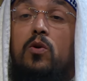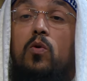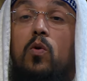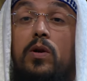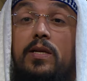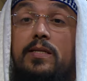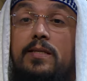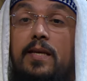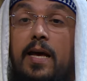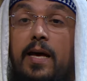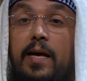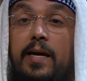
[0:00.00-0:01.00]
كل
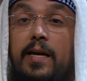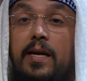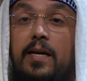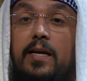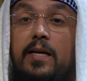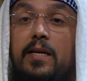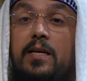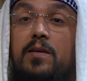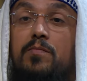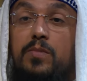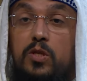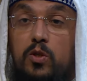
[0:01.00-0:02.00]
ساحر
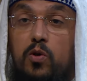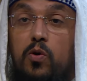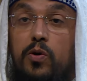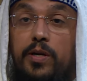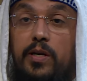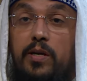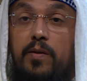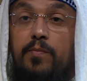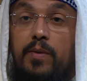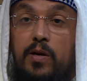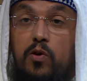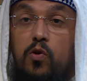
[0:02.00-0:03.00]
مسكون
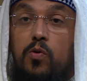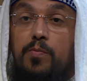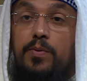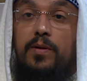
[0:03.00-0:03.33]
مركوب